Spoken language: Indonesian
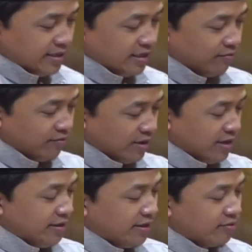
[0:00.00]

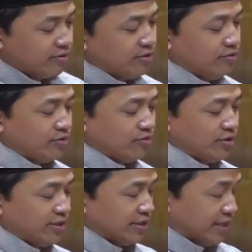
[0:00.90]
lakukan harus terus
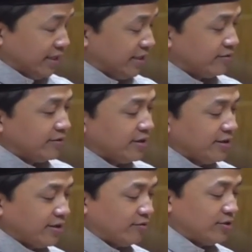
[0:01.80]
konsisten gitu ya
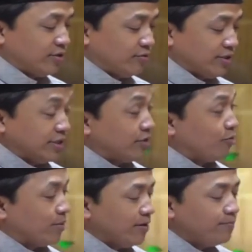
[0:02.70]
harus terus
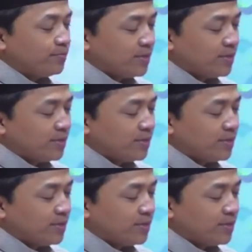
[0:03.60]
istiqomah